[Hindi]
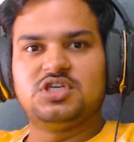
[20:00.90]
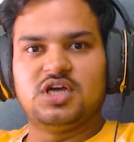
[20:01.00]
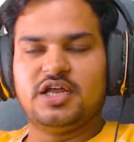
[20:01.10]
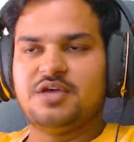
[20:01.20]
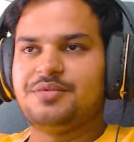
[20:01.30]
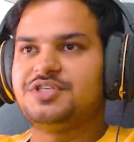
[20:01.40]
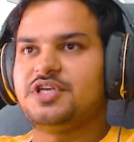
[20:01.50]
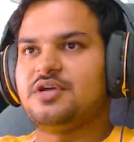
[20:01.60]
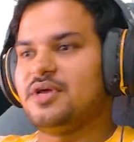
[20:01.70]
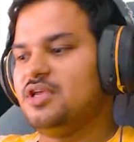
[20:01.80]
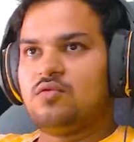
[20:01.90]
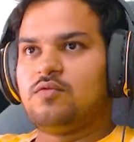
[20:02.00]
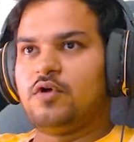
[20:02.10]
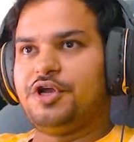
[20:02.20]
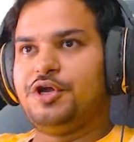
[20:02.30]
गाड़ियाँ बेच रहे हैं भाई हम
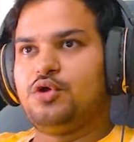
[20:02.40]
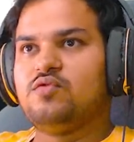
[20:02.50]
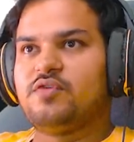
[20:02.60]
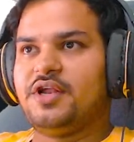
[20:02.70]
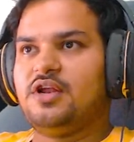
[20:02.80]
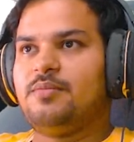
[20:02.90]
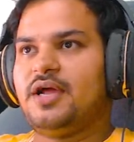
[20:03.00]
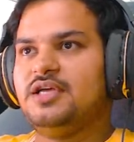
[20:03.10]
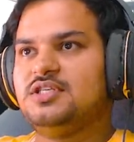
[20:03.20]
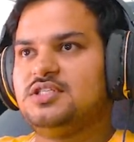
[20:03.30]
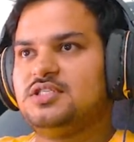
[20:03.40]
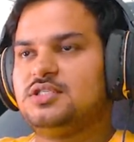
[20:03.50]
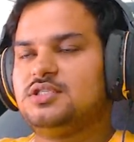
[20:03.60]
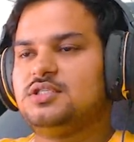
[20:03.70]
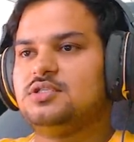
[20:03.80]
फोर्टी फाइनल प्राइस
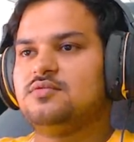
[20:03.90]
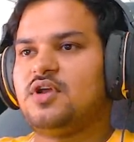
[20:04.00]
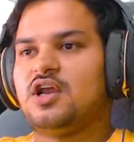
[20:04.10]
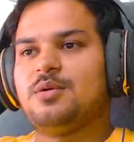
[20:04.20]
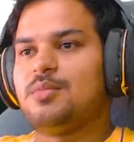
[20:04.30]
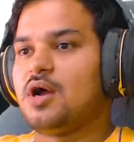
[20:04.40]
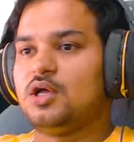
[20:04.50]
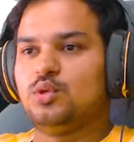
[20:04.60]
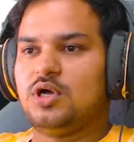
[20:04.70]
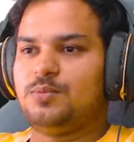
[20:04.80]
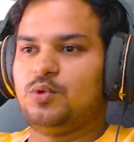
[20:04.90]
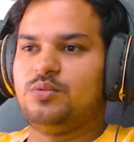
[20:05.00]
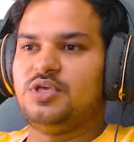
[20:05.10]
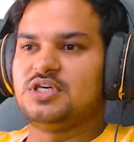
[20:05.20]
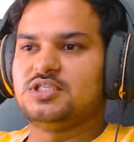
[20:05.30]
वरना मैं भगा दूंगा आपको
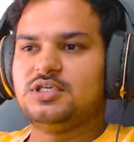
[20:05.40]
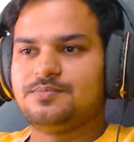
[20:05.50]
भी यहाँ से